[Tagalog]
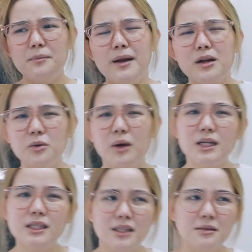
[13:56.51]
yung parang
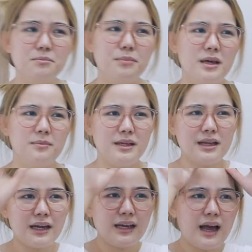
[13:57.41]
quarantine baby
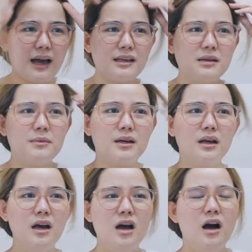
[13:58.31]
na kailangan niya
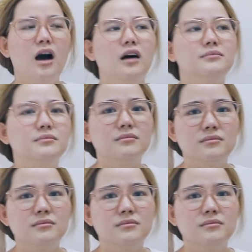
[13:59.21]
mag... Um,